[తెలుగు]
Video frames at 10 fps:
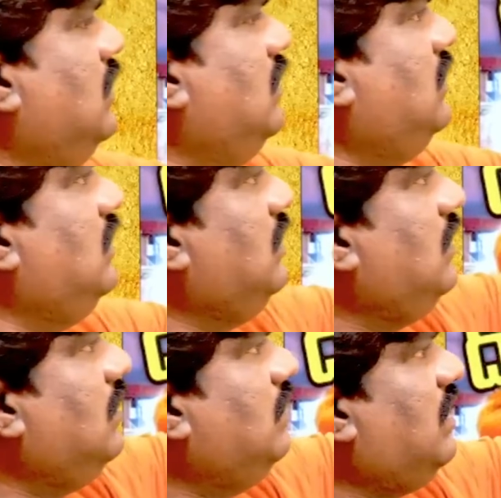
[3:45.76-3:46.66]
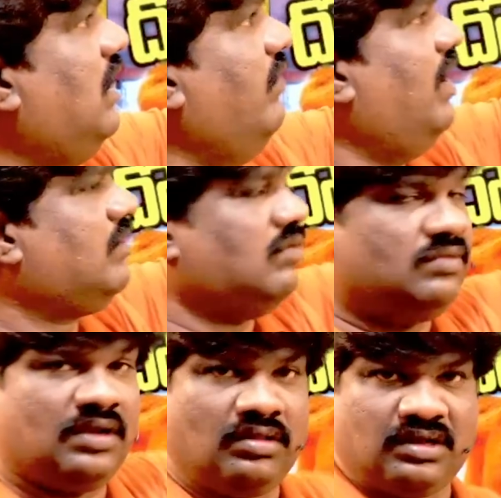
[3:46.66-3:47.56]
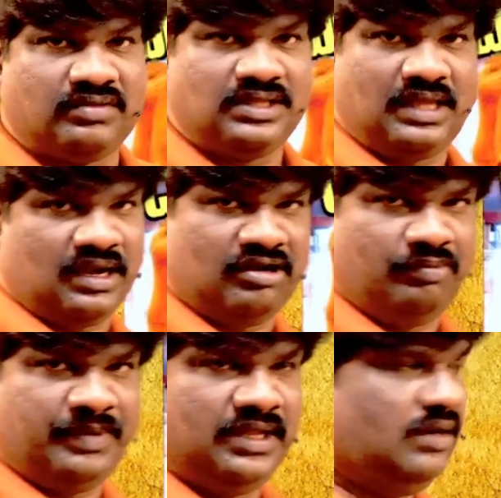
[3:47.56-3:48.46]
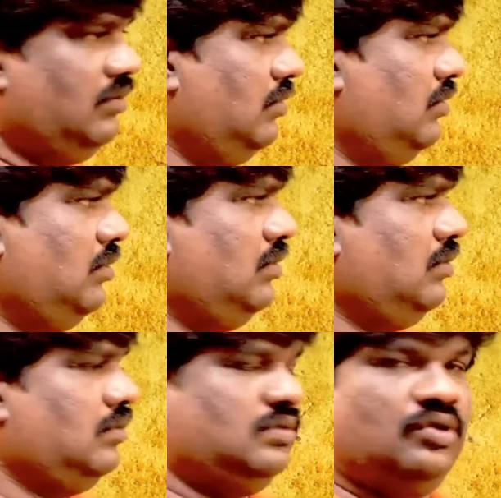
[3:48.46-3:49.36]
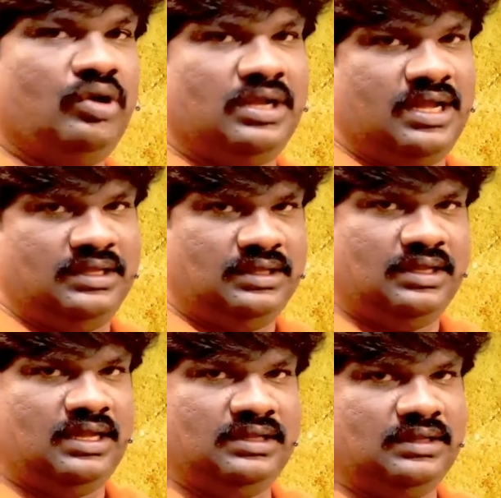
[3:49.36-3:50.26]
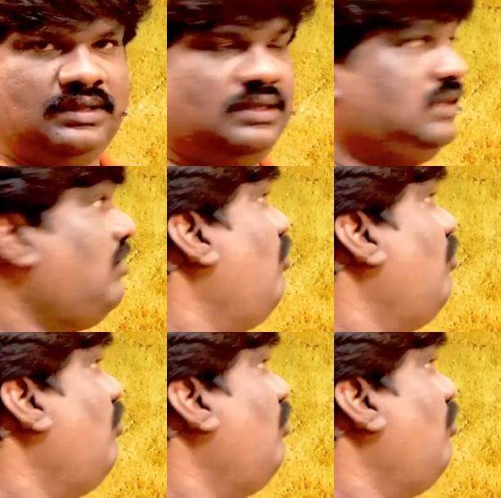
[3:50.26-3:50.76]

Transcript: ఇది రెండు వేల సంవత్సరాల తర్వాత ఎర్రన్న పెయ్యలు దొరికాయి అని ఇతను